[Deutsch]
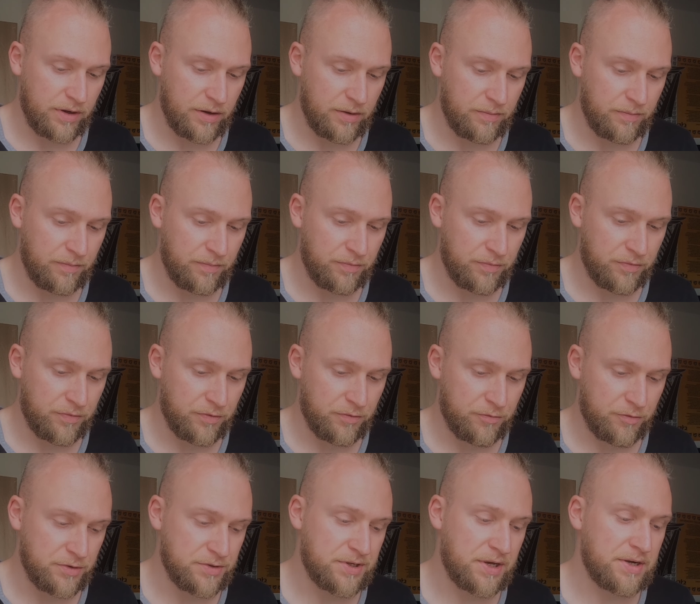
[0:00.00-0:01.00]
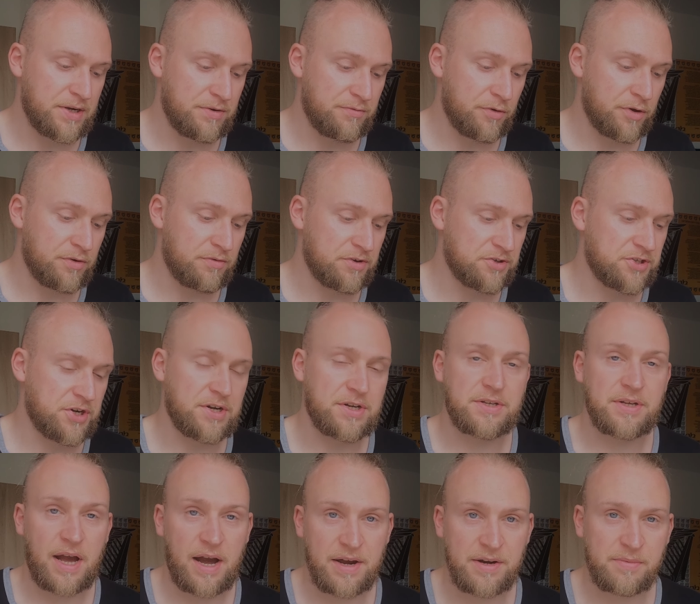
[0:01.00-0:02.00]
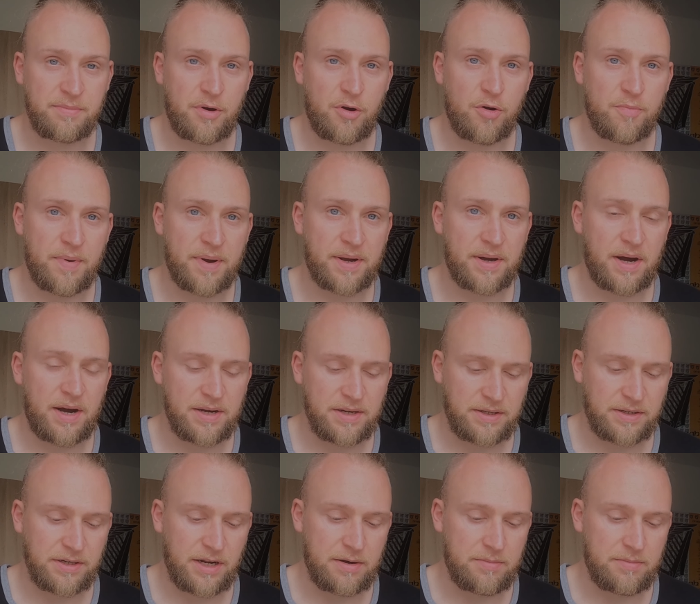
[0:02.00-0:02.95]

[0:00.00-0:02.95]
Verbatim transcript: Ähm, fürs Handy würde wahrscheinlich eine Powerbank reichen,